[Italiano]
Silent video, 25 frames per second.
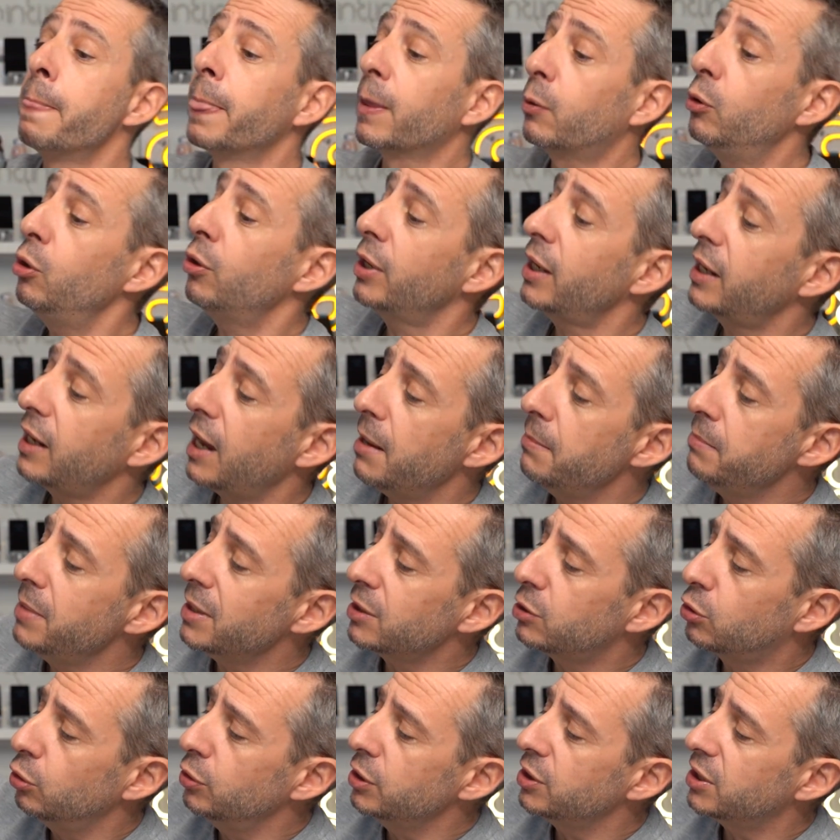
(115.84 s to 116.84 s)
quello che cambia
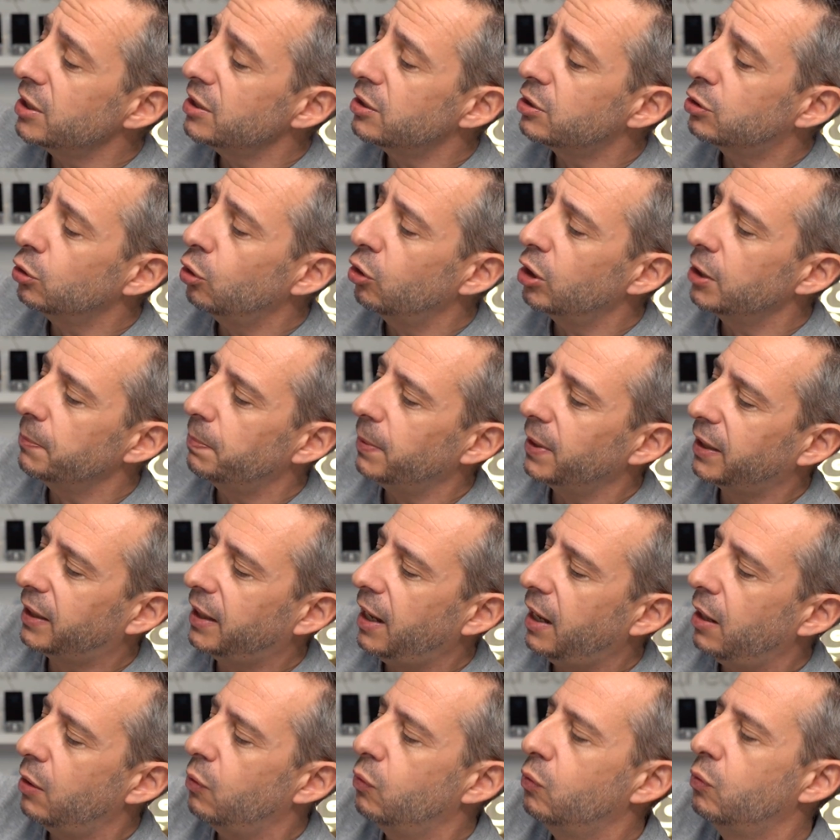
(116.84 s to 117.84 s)
sono i sensori
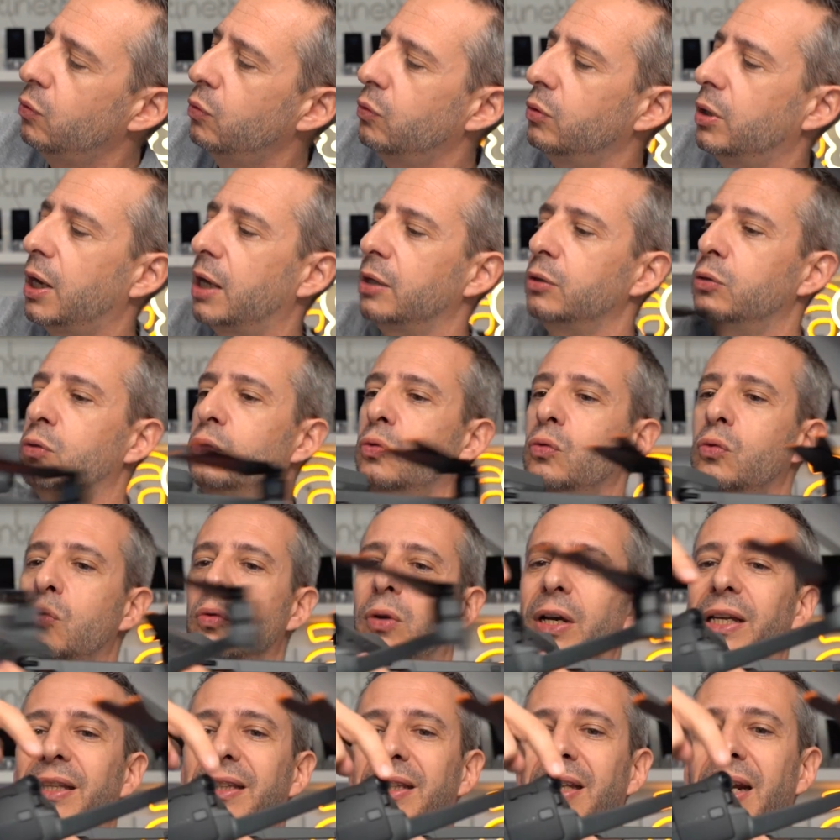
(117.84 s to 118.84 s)
perché 1,
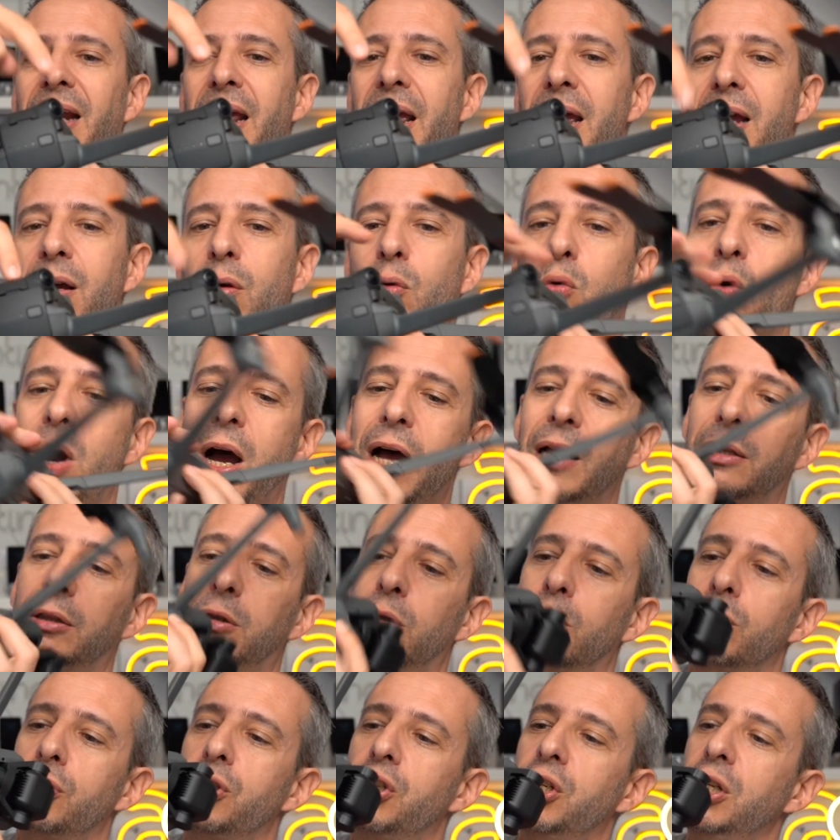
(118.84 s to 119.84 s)
2, 3,
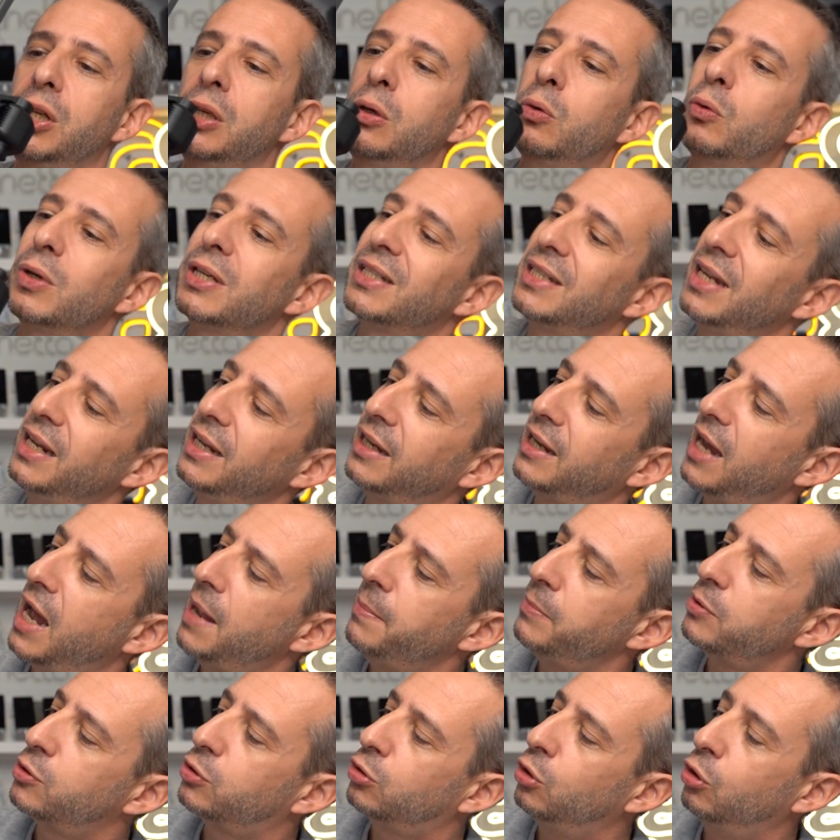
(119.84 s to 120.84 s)
4, 5, 6
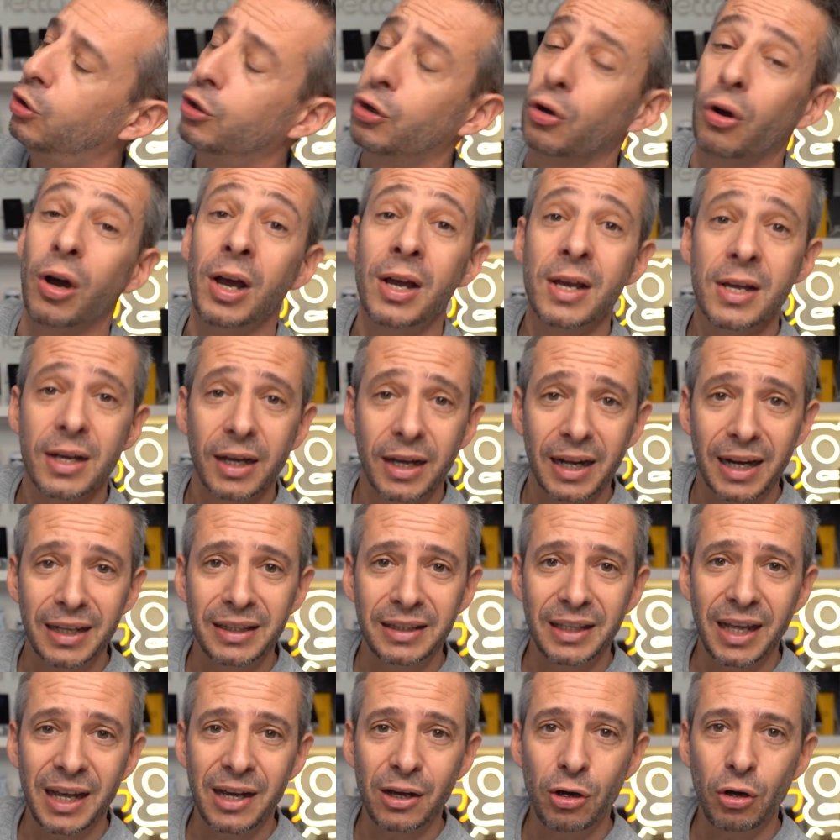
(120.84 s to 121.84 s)
cam sono
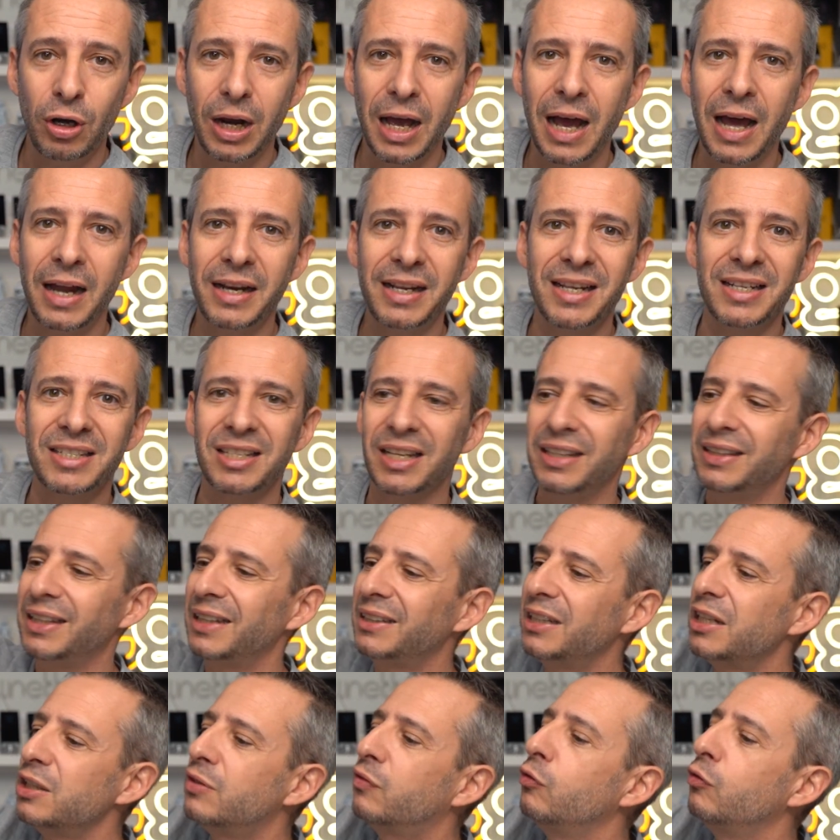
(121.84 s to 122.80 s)
grandangolari e se andate a